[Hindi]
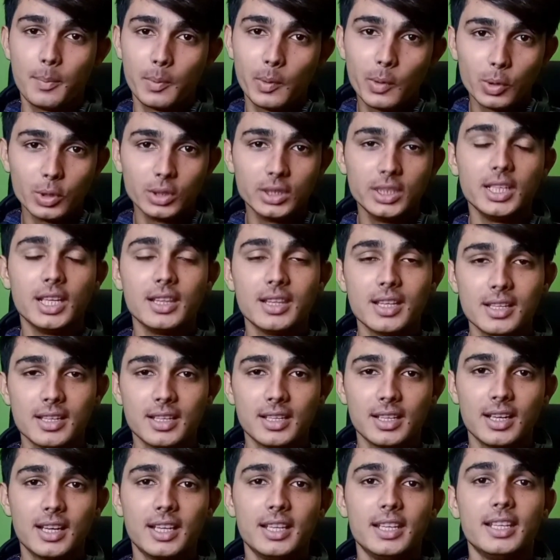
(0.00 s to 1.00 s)
खुद ही अंदाज़ा
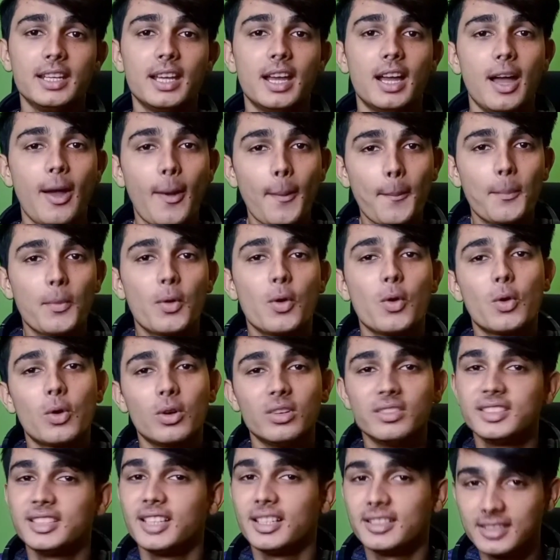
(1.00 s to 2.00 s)
लगा लें आपको कौन
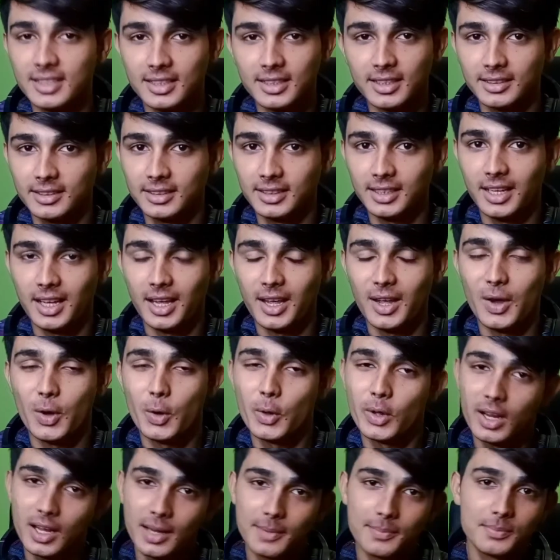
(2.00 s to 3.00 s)
सी अच्छी लगती है और
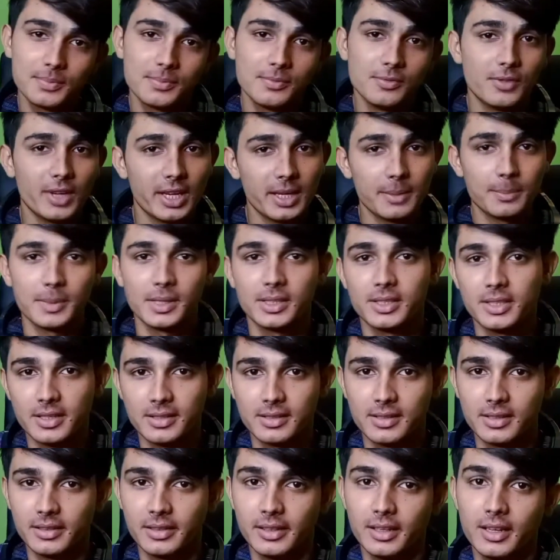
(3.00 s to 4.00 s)
आप वही परचेज
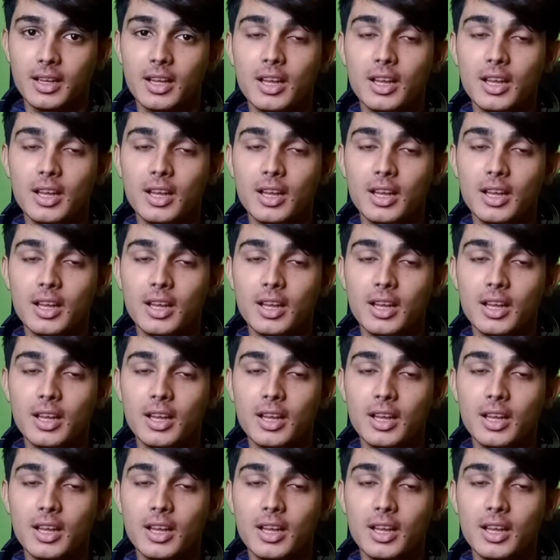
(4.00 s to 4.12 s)
करना